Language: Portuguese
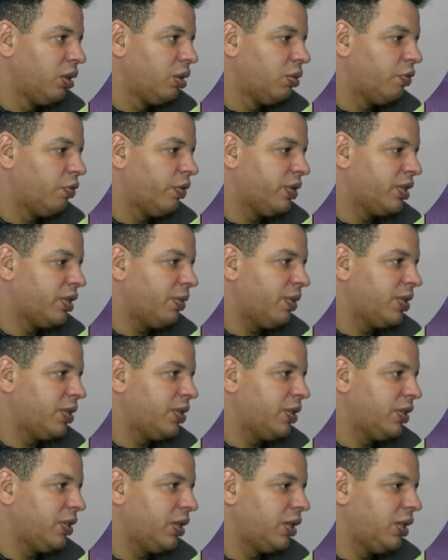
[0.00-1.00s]
Vou fazer a
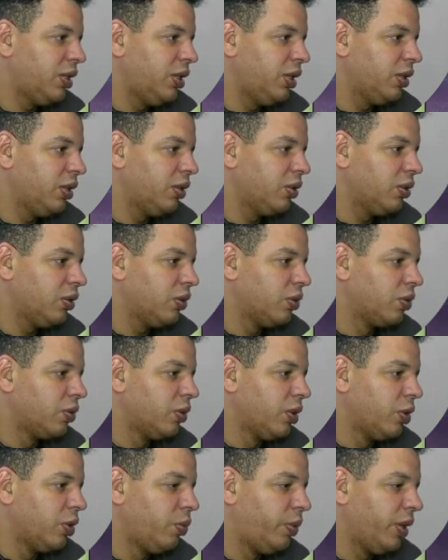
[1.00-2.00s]
batida aqui. O
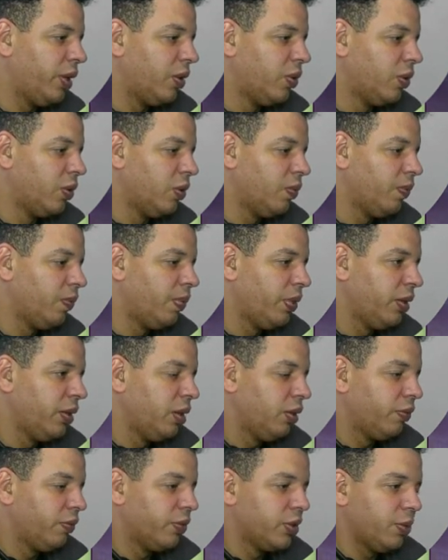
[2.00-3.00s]
goleiro pegou.
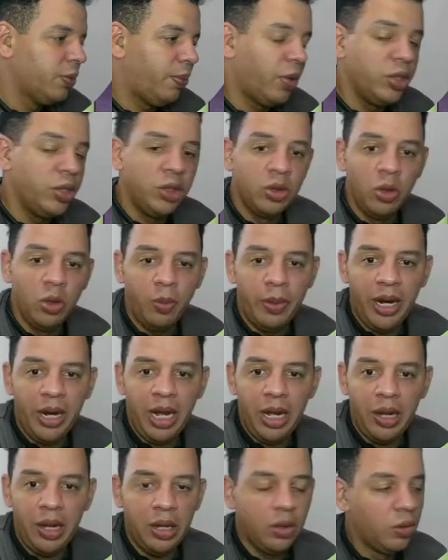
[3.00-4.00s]
Você pode
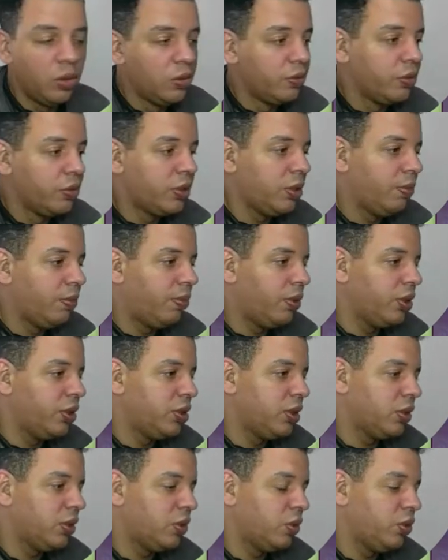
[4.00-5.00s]
dobrar ou você
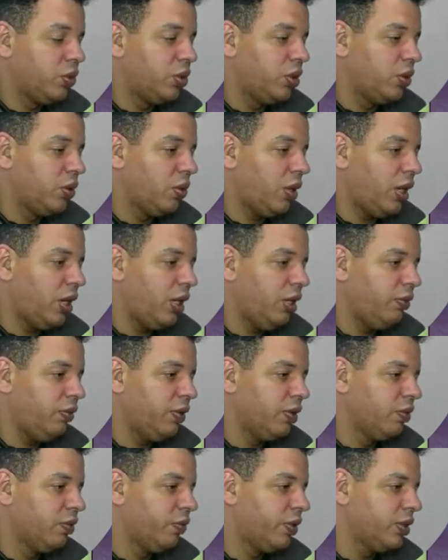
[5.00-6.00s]
pode continuar.
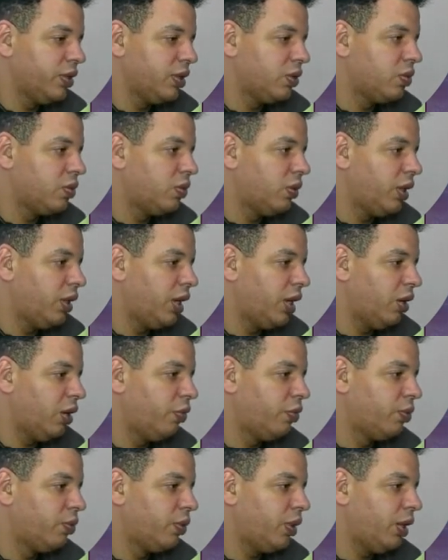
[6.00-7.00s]
Enfim, vou fazer com um
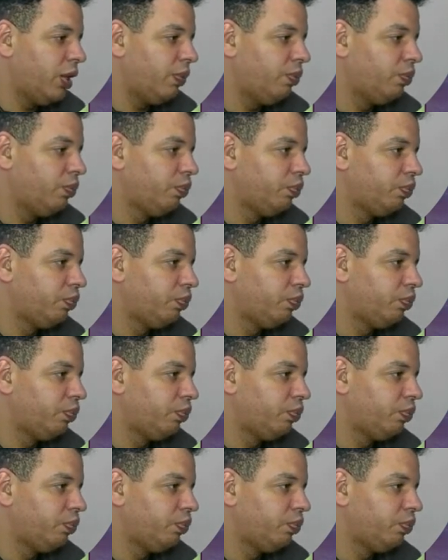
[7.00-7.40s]
real. Vamos lá.